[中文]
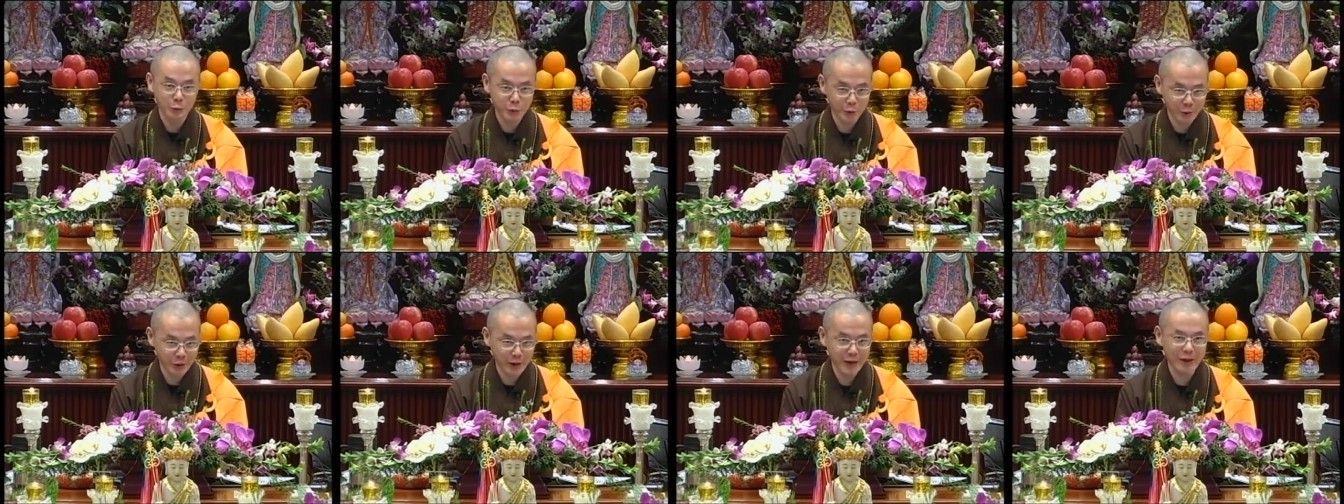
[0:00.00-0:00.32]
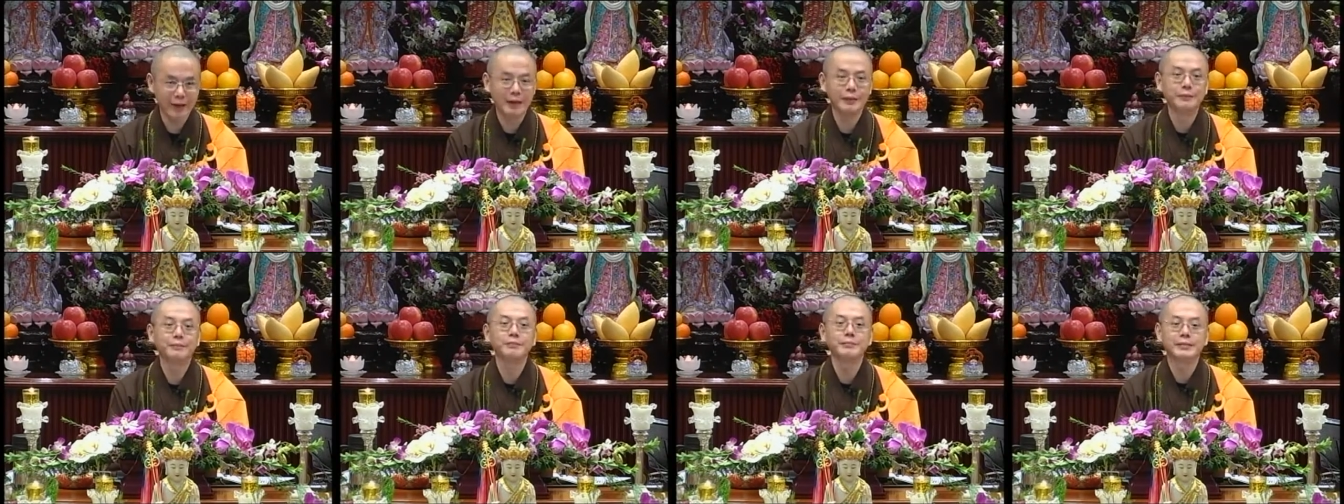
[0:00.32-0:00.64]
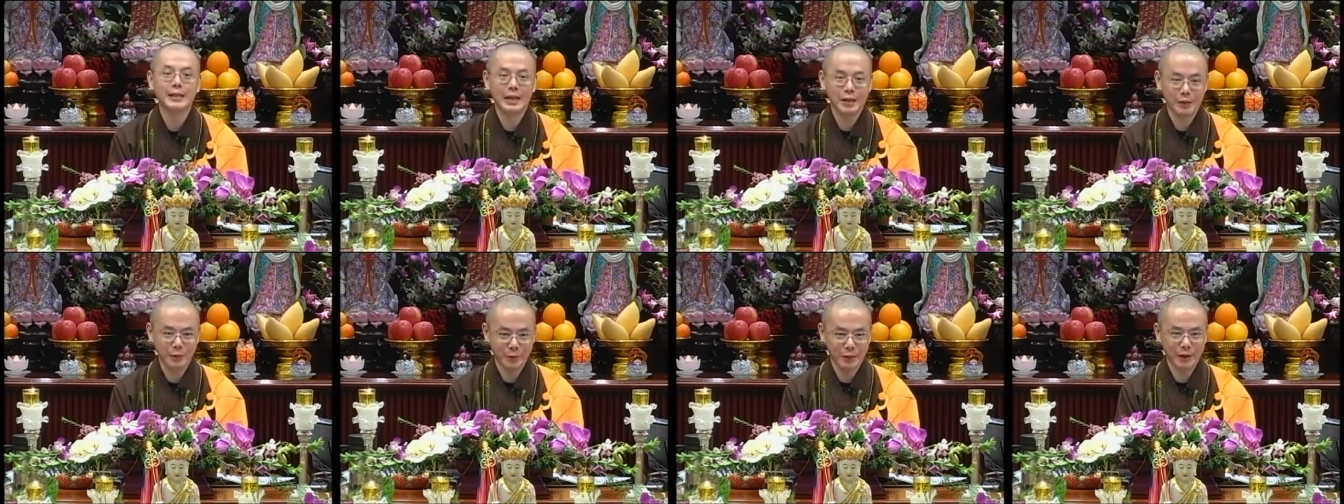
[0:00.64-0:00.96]
愿
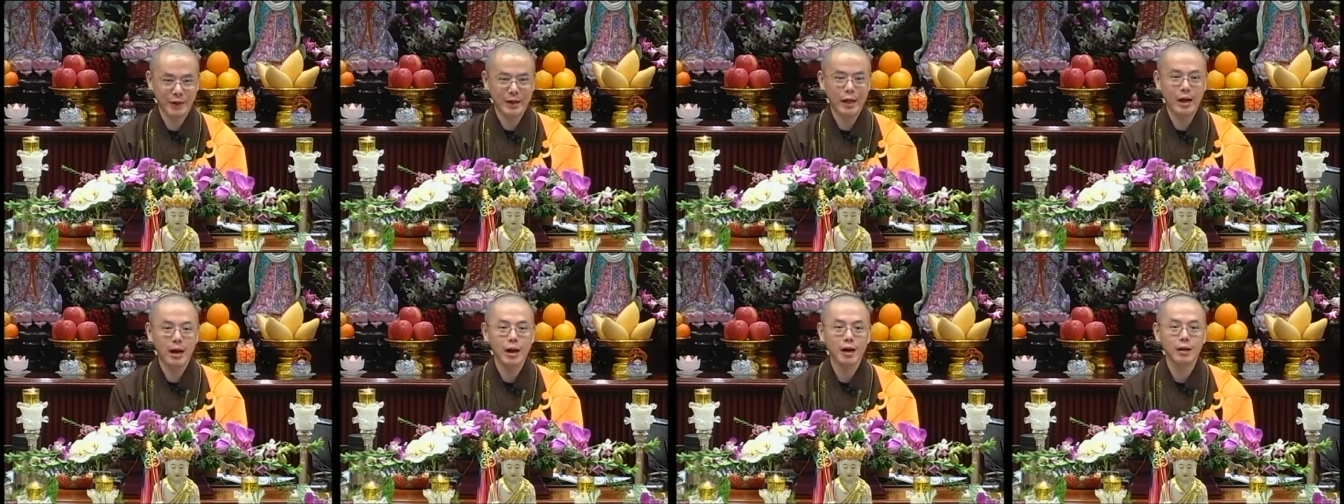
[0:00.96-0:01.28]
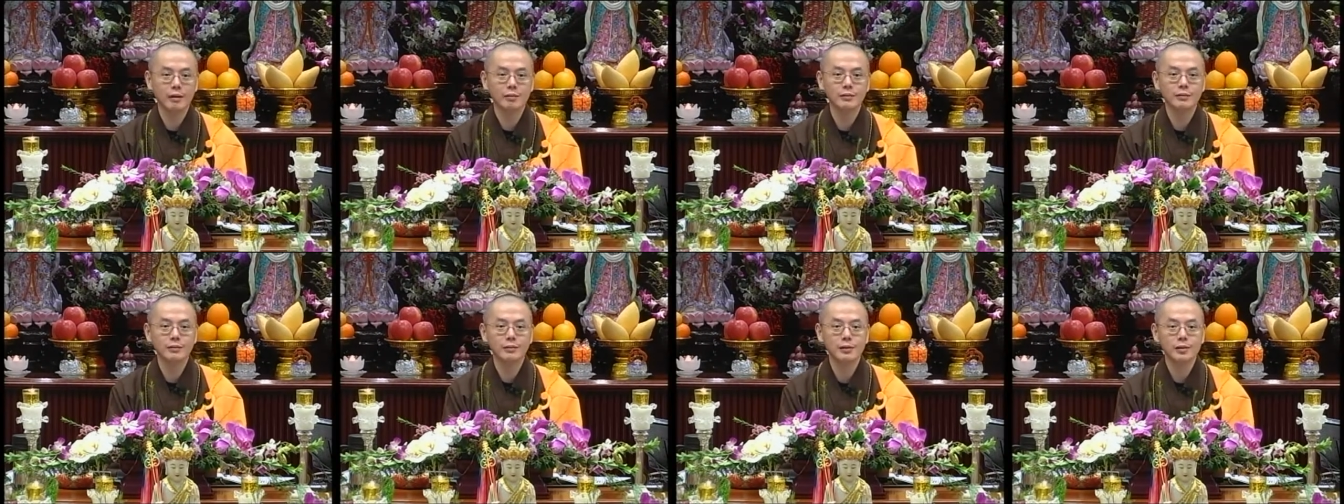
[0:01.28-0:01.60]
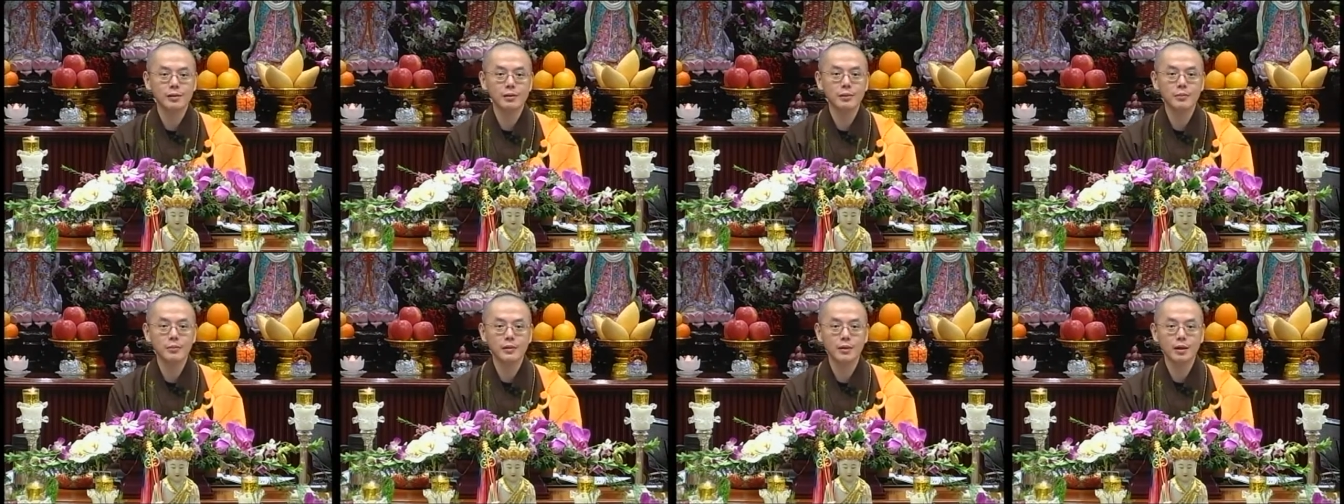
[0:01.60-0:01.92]
才对呀，
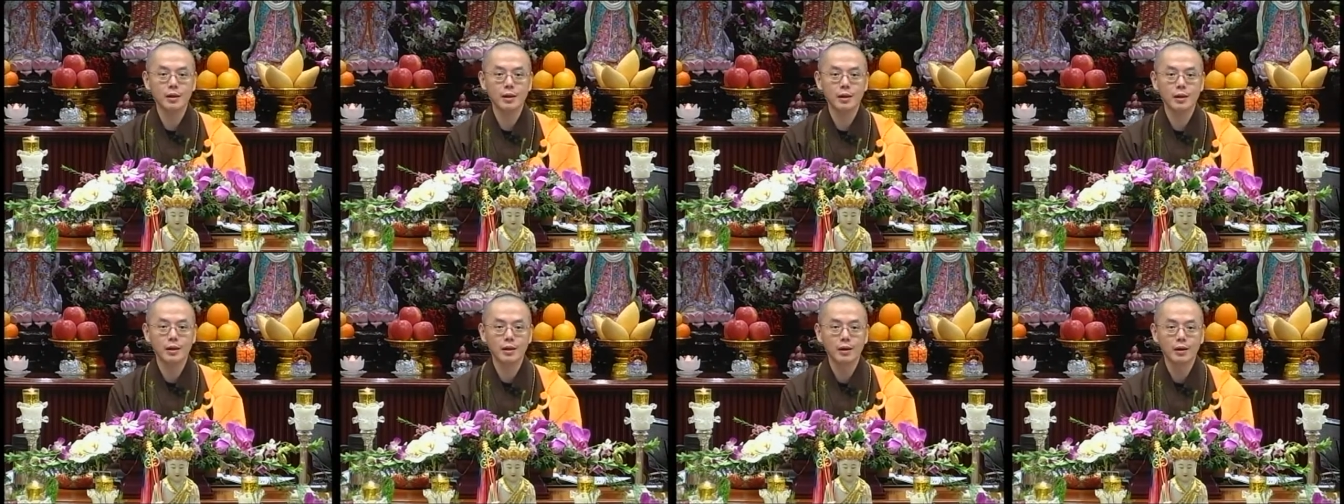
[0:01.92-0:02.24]
是不是？